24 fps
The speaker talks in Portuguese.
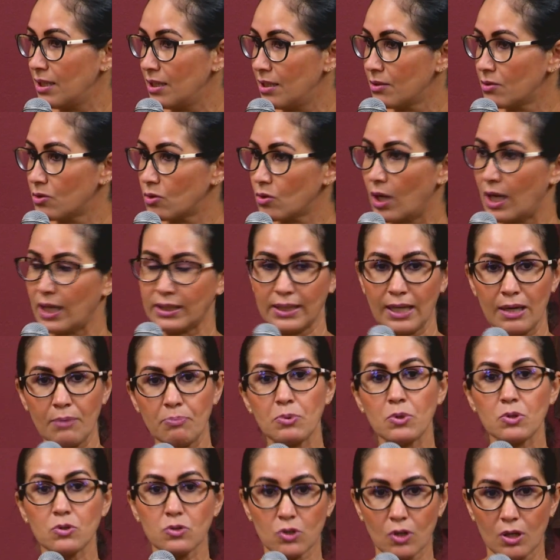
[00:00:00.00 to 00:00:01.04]
isso. Até
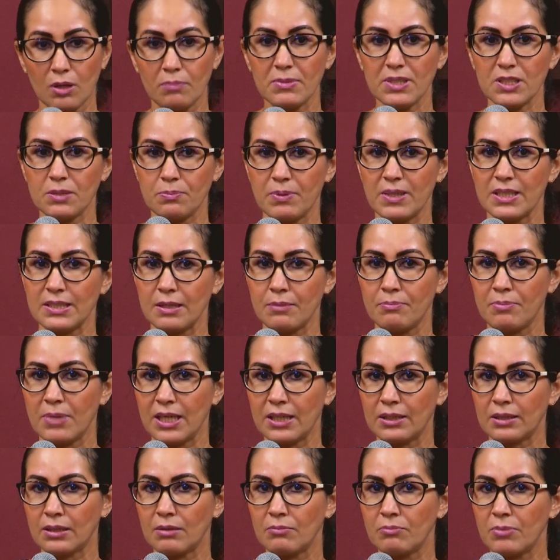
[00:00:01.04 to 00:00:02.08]
para os homens
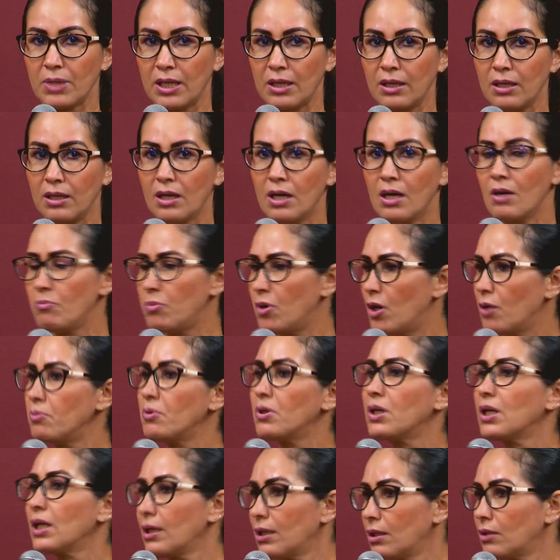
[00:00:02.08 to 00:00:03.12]
perceber também, pô,
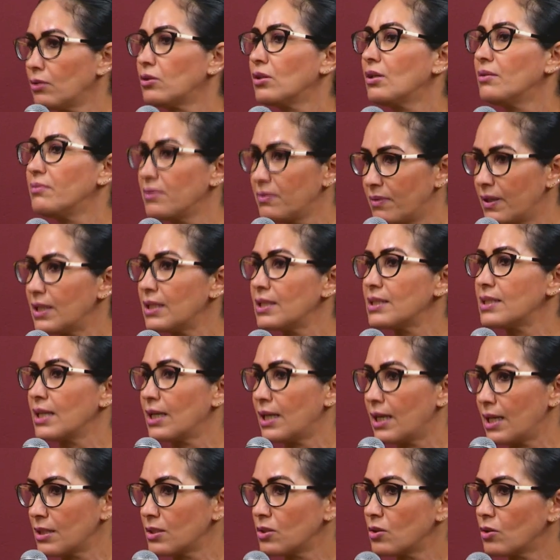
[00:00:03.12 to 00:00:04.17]
por que, que eu estou vivendo esse
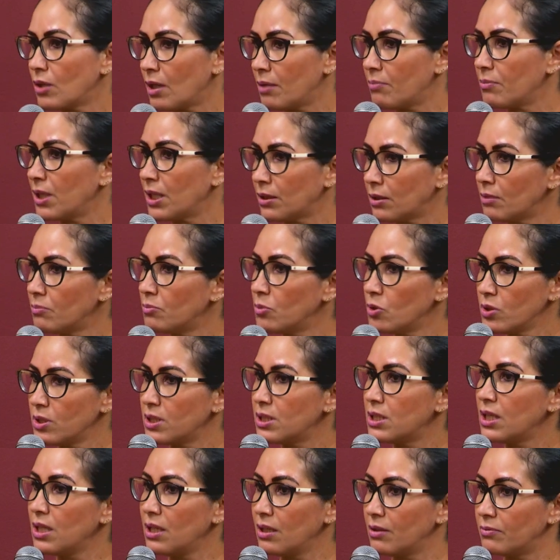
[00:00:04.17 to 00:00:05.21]
relacionamento
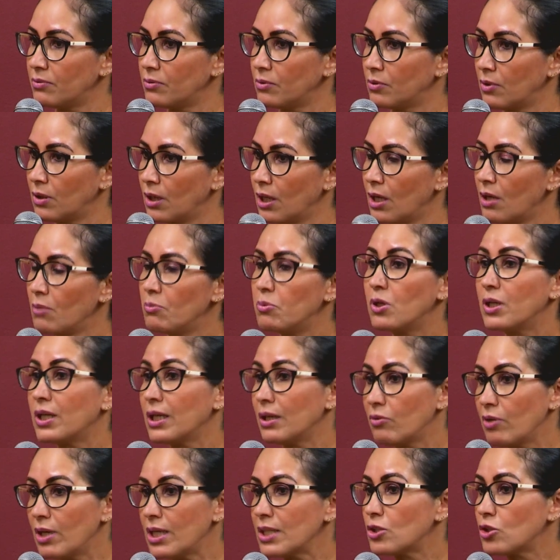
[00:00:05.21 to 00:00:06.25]
abusivo?
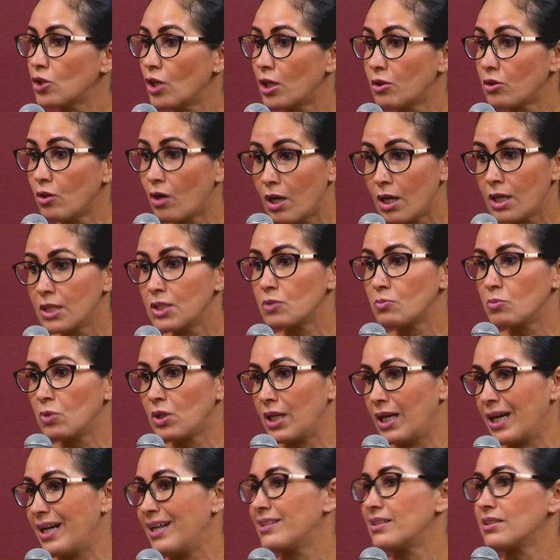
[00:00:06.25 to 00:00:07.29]
Porque não é só nós
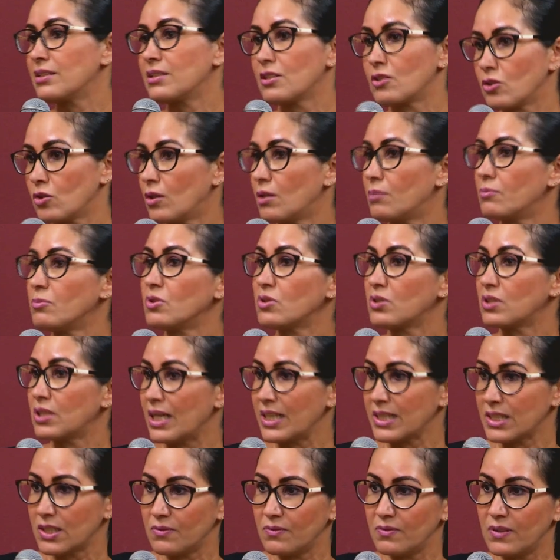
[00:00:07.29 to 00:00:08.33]
mulheres que somos
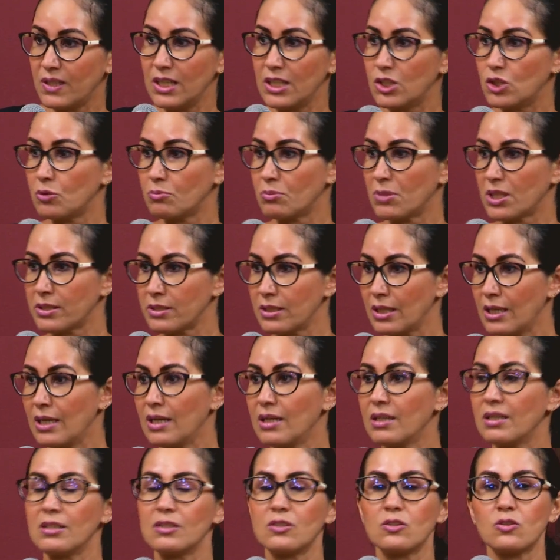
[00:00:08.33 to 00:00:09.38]
as vítimas,
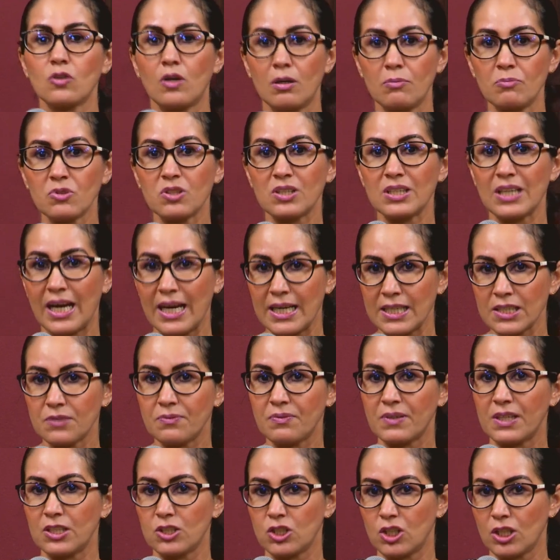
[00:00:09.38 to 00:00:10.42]
que somos
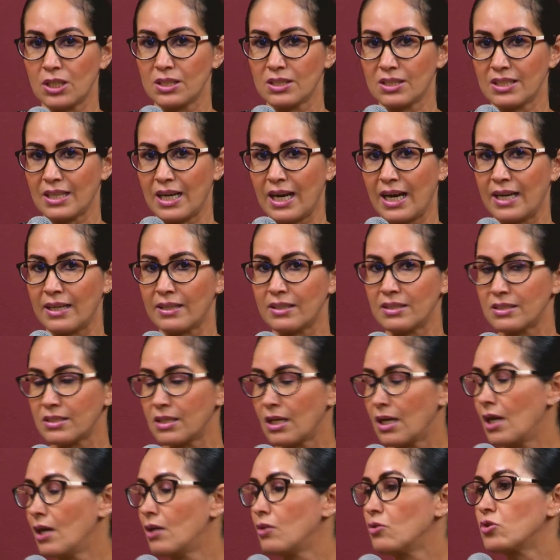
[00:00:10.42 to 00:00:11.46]
as fragilizadas
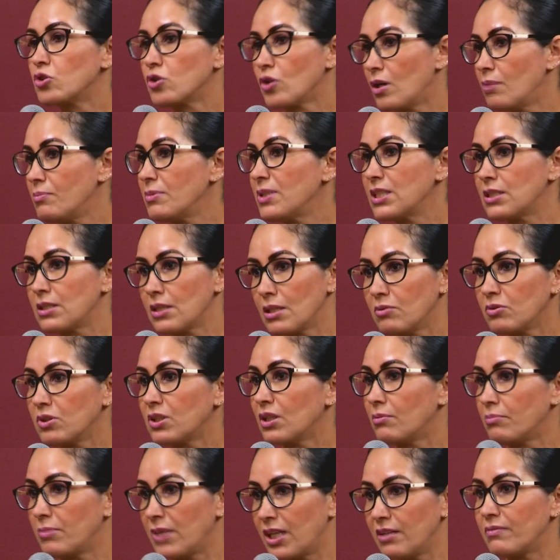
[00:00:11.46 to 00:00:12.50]
os homens são
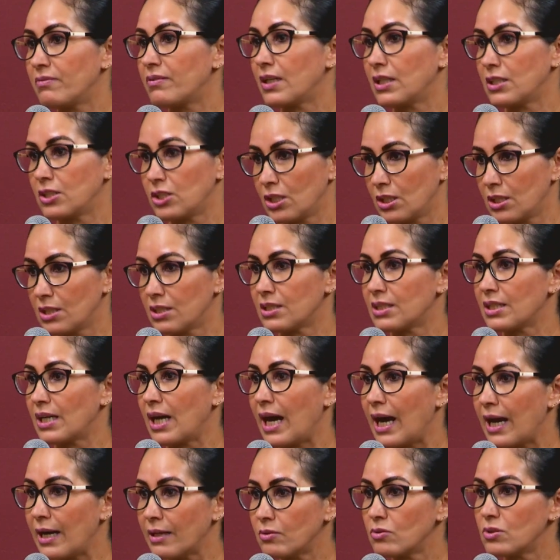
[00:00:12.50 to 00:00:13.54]
também
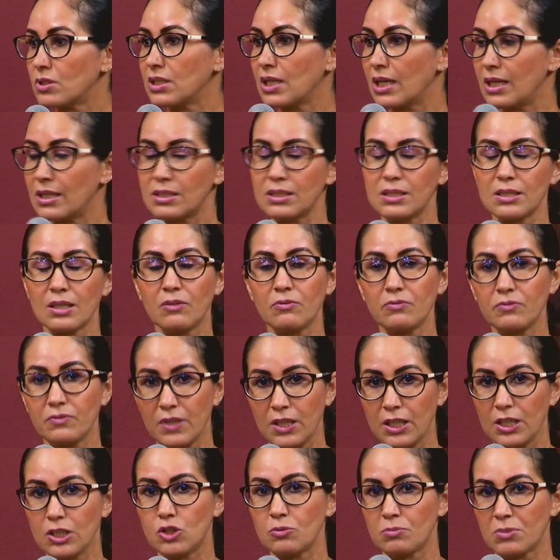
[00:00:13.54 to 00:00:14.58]
fragilizados e eles são
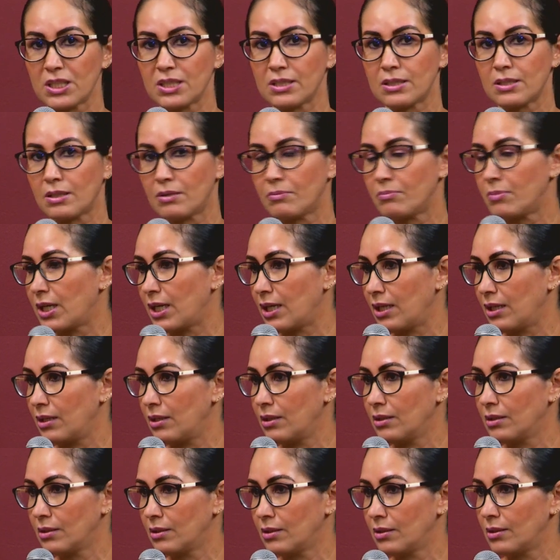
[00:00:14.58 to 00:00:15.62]
vítimas
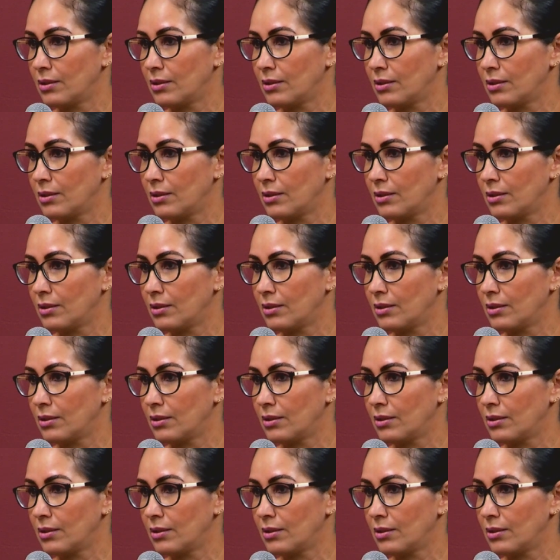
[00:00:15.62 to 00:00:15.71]
também.